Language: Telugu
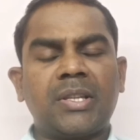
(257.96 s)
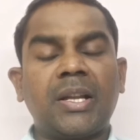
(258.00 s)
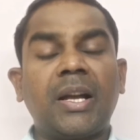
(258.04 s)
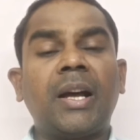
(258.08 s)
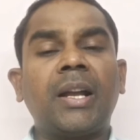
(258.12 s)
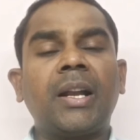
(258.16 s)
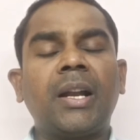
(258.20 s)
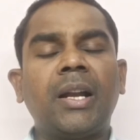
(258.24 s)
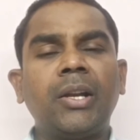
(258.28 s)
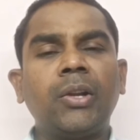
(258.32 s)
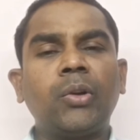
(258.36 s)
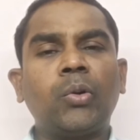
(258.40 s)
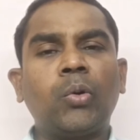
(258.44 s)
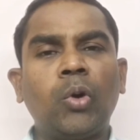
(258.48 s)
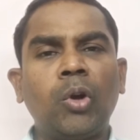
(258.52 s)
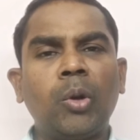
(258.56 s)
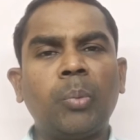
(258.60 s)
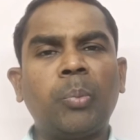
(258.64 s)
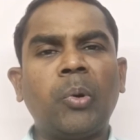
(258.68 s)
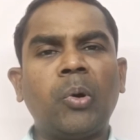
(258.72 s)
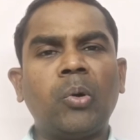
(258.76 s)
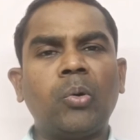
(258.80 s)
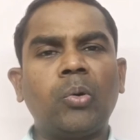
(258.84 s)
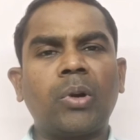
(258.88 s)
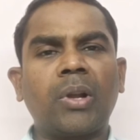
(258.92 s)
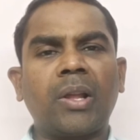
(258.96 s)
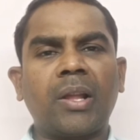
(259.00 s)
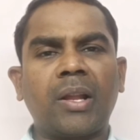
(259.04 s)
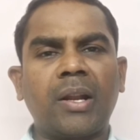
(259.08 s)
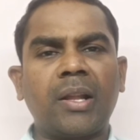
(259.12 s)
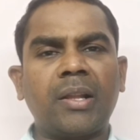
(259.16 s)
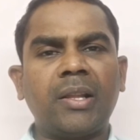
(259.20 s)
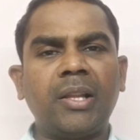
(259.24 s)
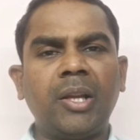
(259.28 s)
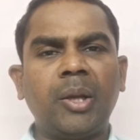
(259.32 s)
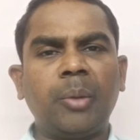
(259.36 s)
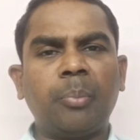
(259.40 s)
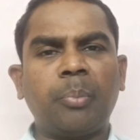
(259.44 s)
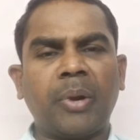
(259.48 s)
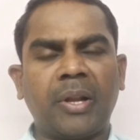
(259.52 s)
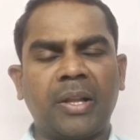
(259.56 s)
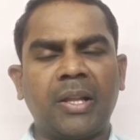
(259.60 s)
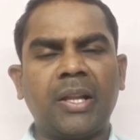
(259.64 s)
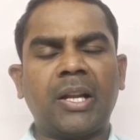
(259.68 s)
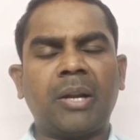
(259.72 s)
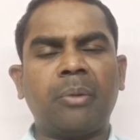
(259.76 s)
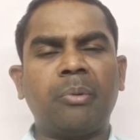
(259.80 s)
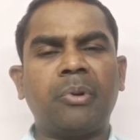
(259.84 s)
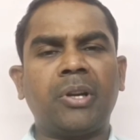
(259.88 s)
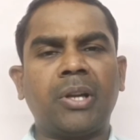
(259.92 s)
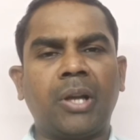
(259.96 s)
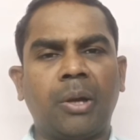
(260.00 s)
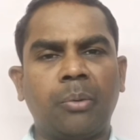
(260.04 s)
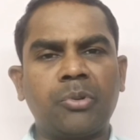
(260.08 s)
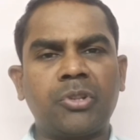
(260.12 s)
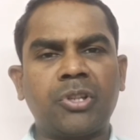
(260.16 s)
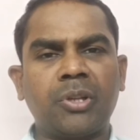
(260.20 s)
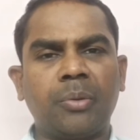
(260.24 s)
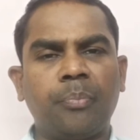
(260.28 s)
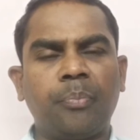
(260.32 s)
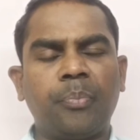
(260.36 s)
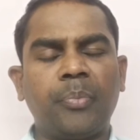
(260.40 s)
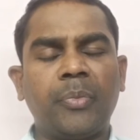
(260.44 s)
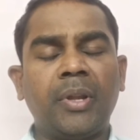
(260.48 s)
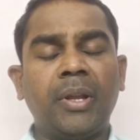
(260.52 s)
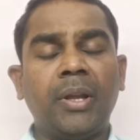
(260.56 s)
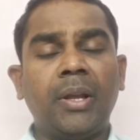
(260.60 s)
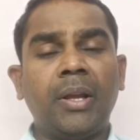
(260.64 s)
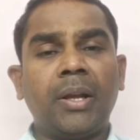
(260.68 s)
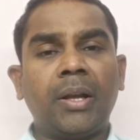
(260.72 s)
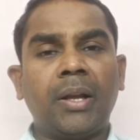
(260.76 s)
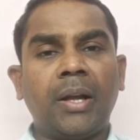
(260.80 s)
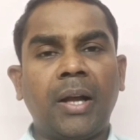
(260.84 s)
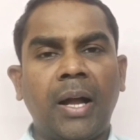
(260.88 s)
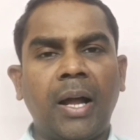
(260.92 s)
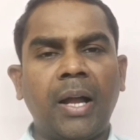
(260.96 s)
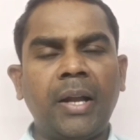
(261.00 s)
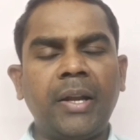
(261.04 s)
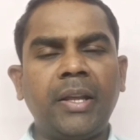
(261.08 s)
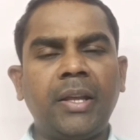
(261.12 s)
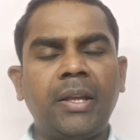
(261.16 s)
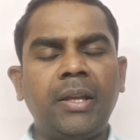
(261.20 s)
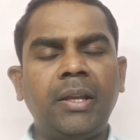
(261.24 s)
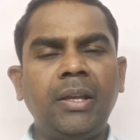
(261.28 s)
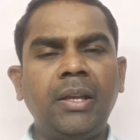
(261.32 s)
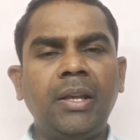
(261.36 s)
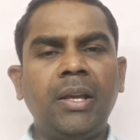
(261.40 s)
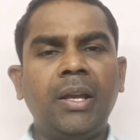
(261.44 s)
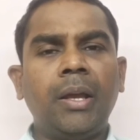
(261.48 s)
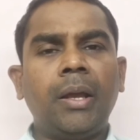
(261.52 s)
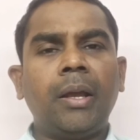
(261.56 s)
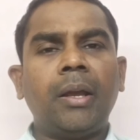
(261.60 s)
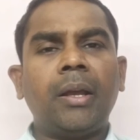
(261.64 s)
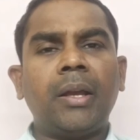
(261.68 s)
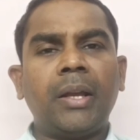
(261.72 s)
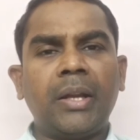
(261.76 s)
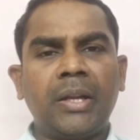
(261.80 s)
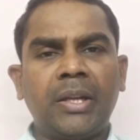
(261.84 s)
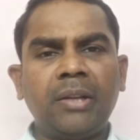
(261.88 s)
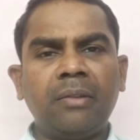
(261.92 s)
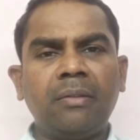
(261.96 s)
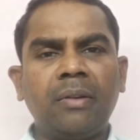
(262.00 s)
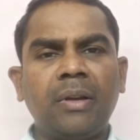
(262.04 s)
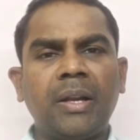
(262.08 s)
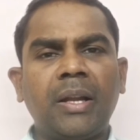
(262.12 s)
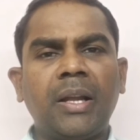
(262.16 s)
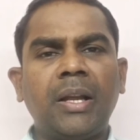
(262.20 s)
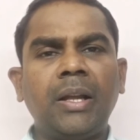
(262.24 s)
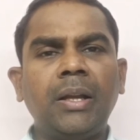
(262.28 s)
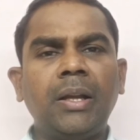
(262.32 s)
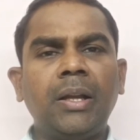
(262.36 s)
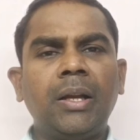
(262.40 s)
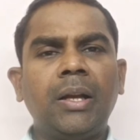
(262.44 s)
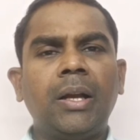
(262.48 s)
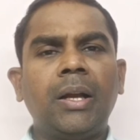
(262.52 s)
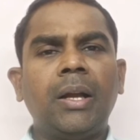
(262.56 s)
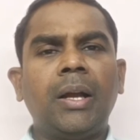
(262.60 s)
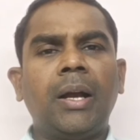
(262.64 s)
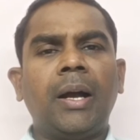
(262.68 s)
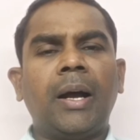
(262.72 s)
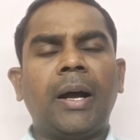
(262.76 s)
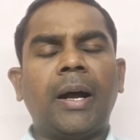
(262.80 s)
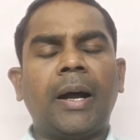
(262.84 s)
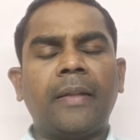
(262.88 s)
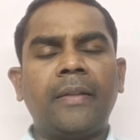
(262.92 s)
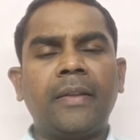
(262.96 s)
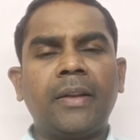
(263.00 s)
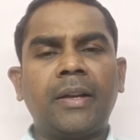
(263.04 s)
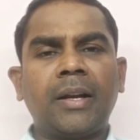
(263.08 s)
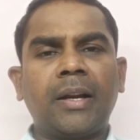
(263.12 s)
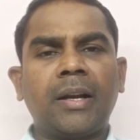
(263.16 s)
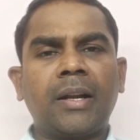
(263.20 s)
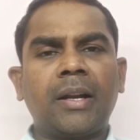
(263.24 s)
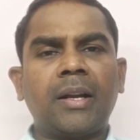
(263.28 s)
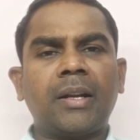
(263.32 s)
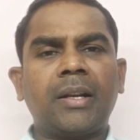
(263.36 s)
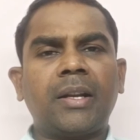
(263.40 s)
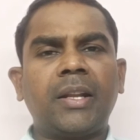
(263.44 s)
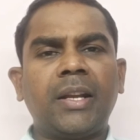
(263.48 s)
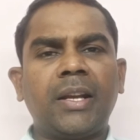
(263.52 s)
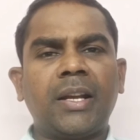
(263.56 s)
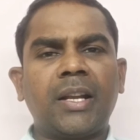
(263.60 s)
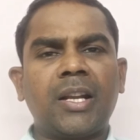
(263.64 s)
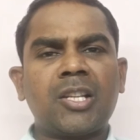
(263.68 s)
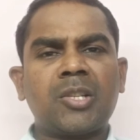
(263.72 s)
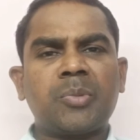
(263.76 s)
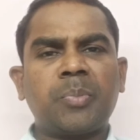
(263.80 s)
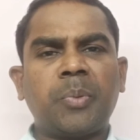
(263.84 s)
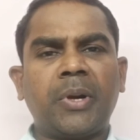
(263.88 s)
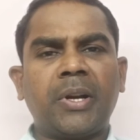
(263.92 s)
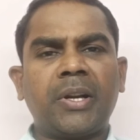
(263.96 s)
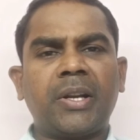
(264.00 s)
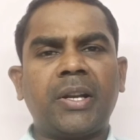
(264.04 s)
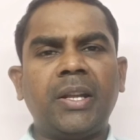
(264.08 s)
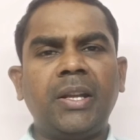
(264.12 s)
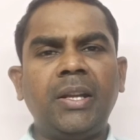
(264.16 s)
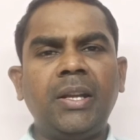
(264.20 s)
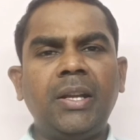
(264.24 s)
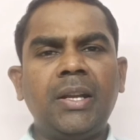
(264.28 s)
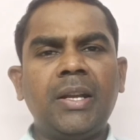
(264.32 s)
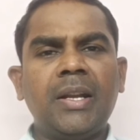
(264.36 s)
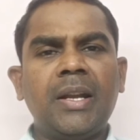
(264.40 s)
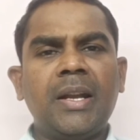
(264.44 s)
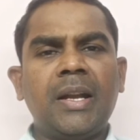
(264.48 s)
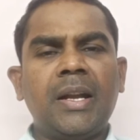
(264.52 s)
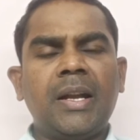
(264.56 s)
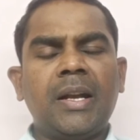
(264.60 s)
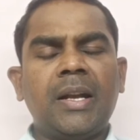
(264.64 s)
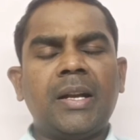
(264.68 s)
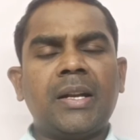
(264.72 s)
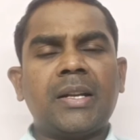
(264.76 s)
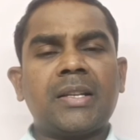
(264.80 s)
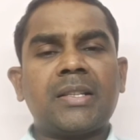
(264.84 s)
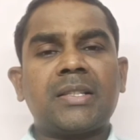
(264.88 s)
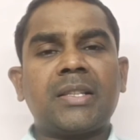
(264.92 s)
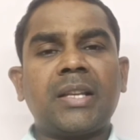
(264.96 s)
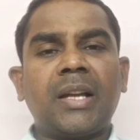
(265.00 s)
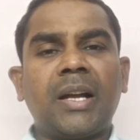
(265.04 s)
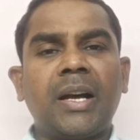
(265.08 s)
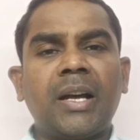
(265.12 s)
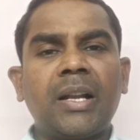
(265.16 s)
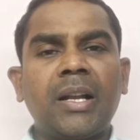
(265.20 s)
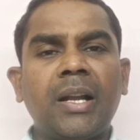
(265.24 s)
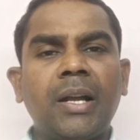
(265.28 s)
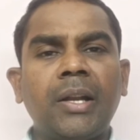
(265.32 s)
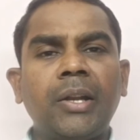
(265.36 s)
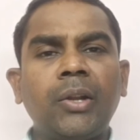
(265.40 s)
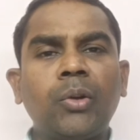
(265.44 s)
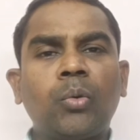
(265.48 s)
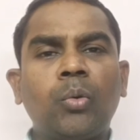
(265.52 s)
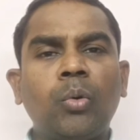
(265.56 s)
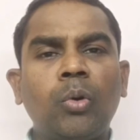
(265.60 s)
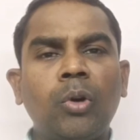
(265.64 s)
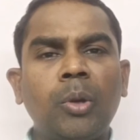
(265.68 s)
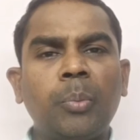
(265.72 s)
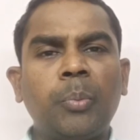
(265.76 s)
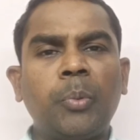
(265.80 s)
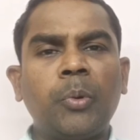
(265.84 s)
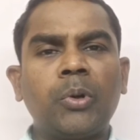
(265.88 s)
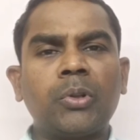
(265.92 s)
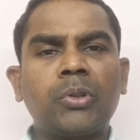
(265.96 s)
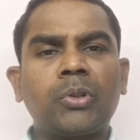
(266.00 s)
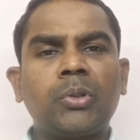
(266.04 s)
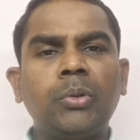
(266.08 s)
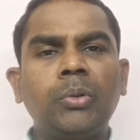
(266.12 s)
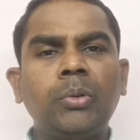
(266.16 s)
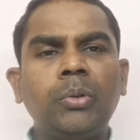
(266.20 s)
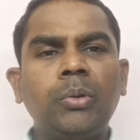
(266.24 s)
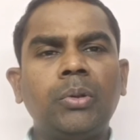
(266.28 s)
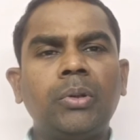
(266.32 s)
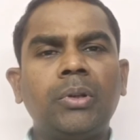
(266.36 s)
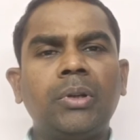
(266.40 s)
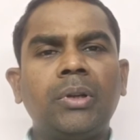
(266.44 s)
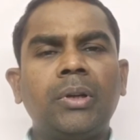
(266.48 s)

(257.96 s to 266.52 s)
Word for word: సహనాన్ని కోల్పోకూడదు అన్నది ప్రధానమైన అంశం కానీ ఇటీవల అధికార టీఆర్ఎస్ పార్టీ సహనాన్ని కోల్పోతూ